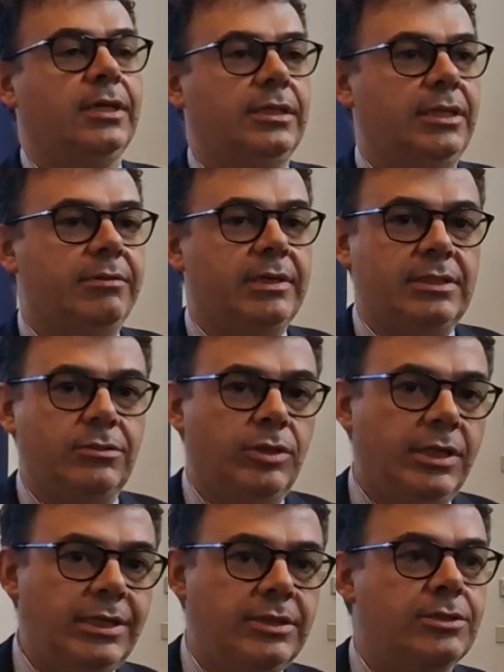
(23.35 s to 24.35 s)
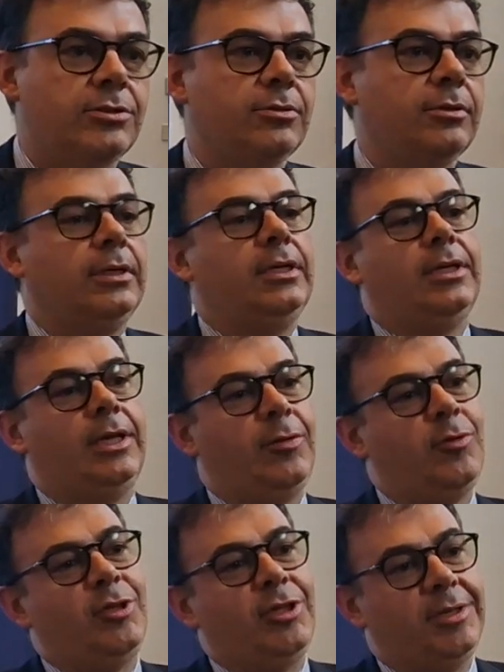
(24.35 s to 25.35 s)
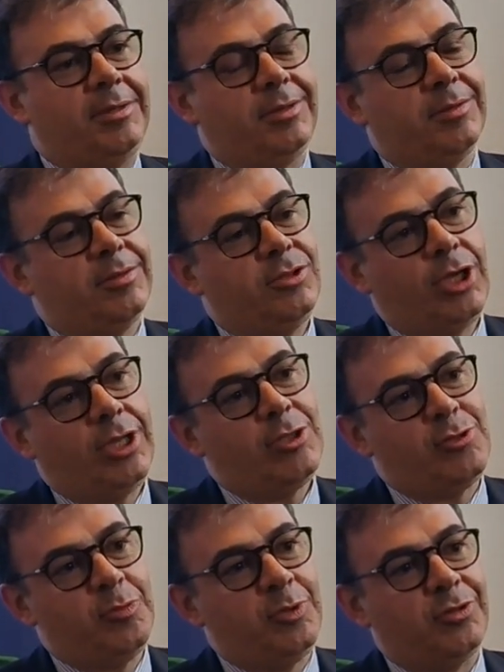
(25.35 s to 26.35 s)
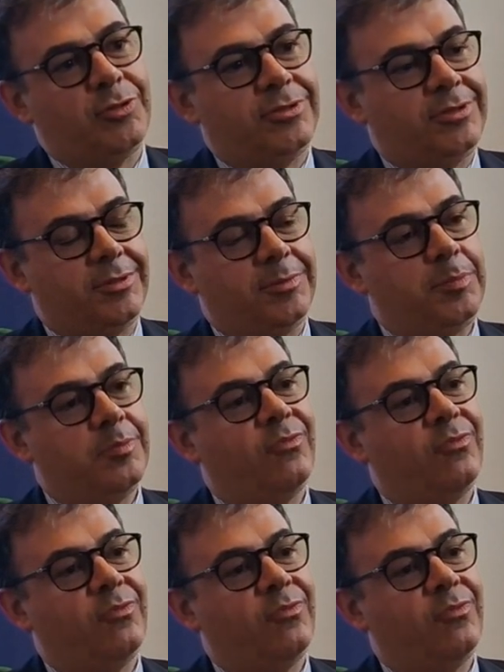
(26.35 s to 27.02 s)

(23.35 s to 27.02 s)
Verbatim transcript: di diverso indirizzo e quindi già da subito eh,